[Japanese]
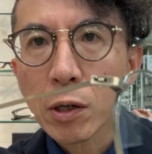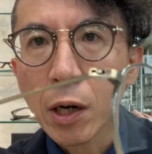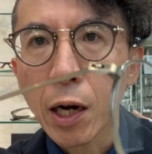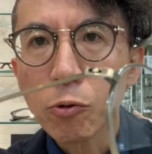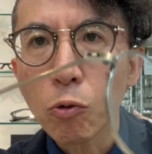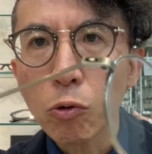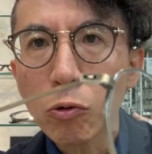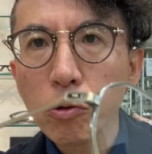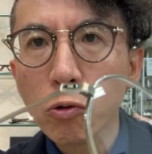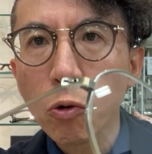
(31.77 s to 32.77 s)
稼働
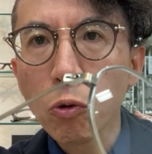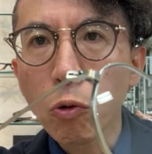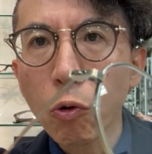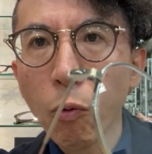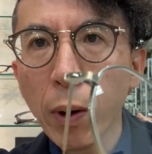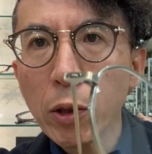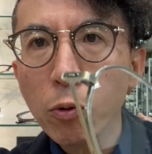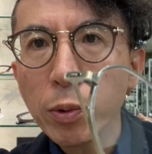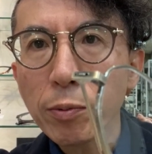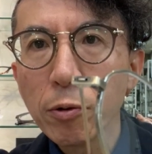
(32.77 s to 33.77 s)
するこのコマ
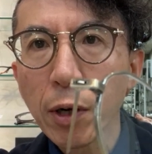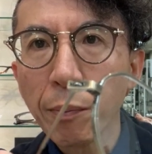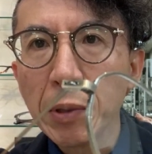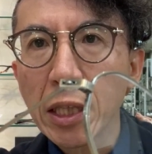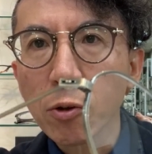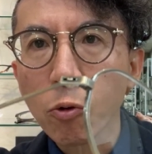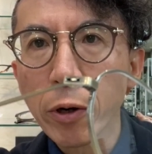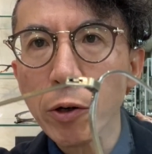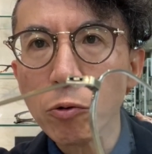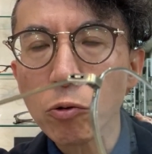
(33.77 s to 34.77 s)
の部分が見て取
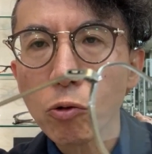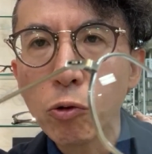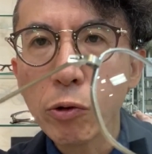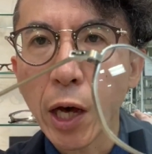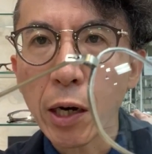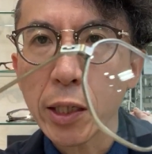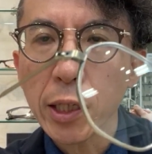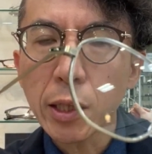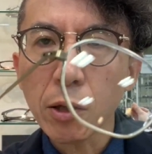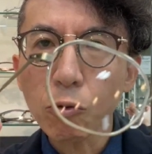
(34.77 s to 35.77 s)
れるというような
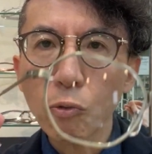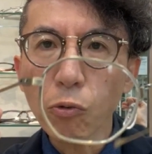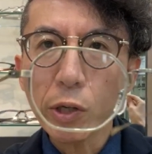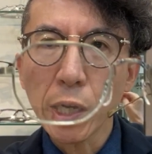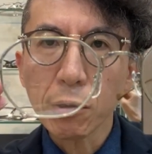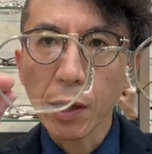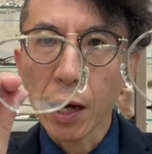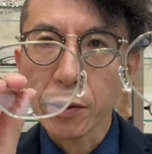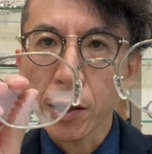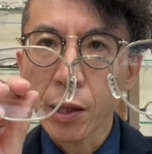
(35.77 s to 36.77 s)
インダストリアル
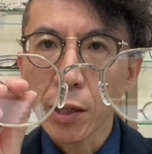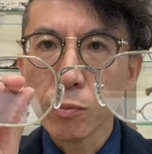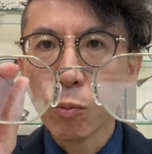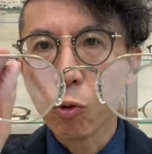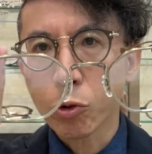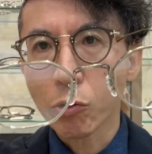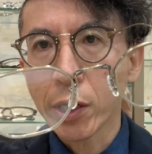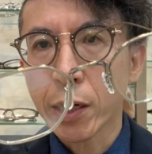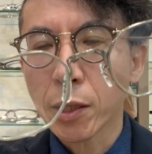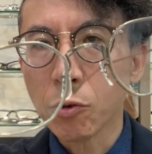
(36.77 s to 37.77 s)
なデザインも取り
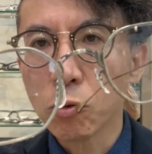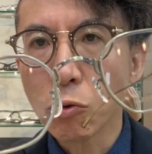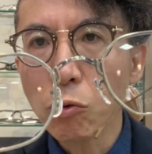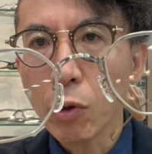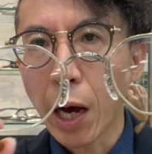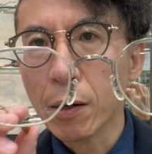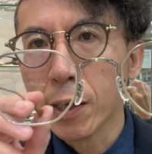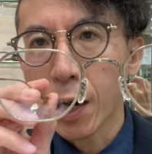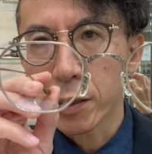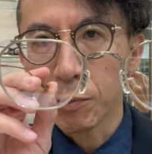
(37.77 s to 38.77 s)
入れているというような
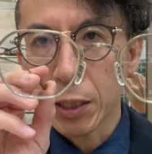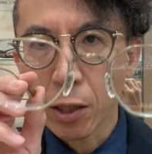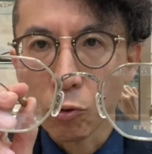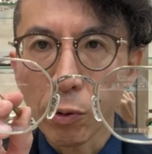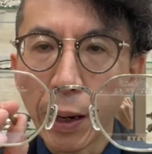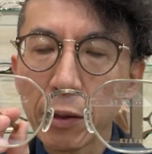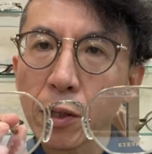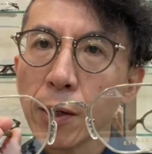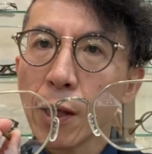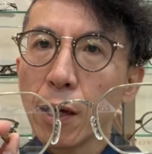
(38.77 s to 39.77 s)
アイテムになっております、
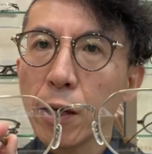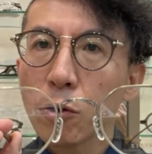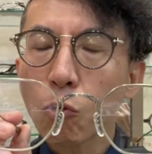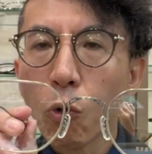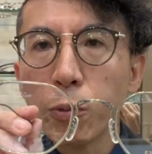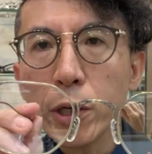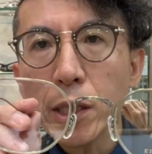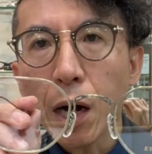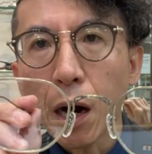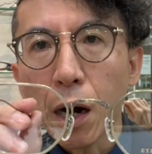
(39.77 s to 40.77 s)
えー、小ぶり
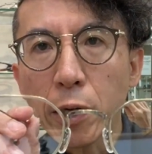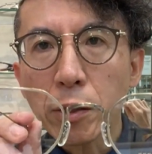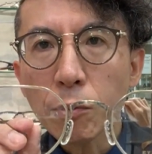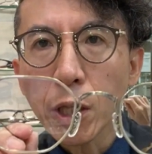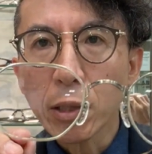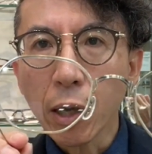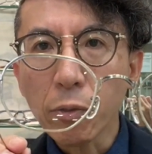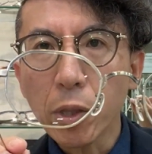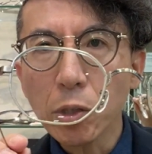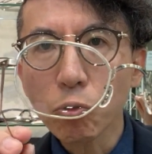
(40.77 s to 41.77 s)
なアイテムで男
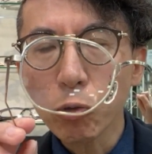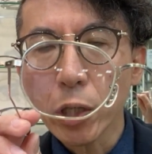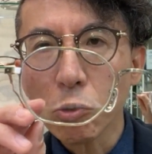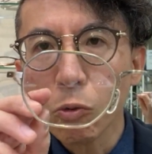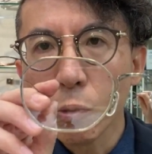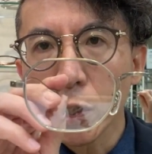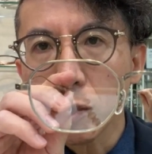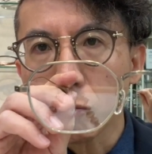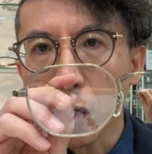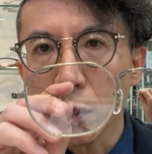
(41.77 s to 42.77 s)
性女性とも
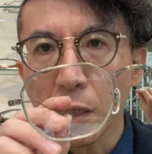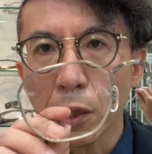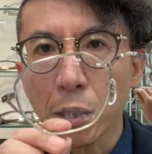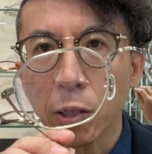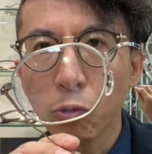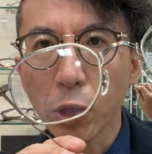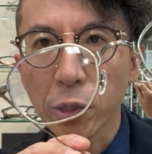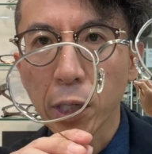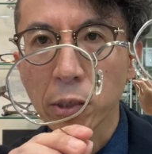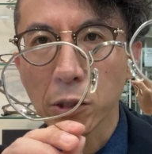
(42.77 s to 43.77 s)
に使っていただけるような
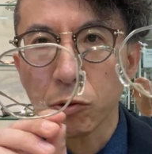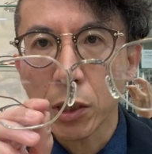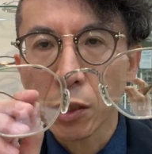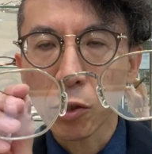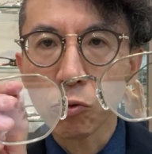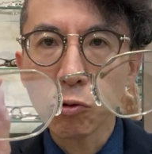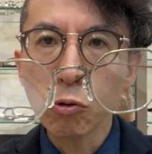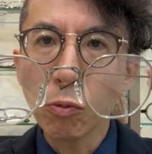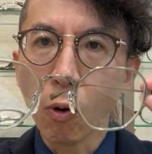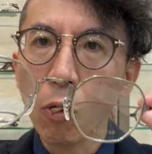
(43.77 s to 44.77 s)
サイジングになっているとい
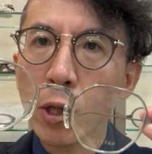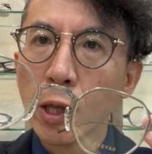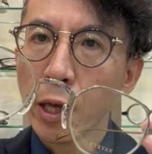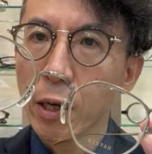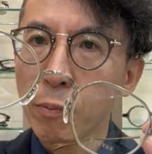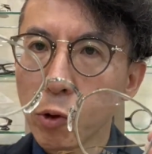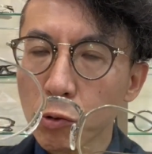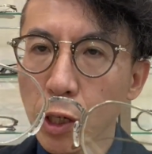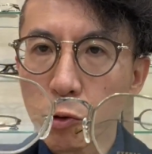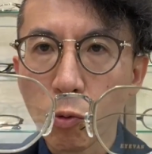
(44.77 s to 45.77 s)
うのも、えー、魅
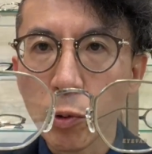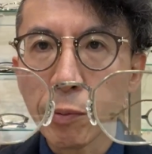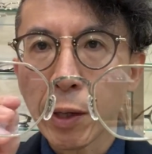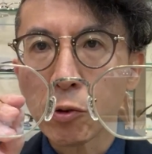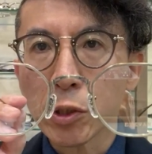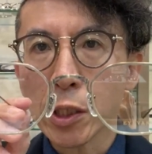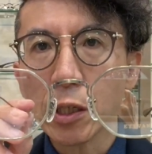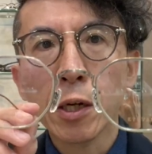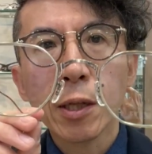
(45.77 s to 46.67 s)
力かと思いますし、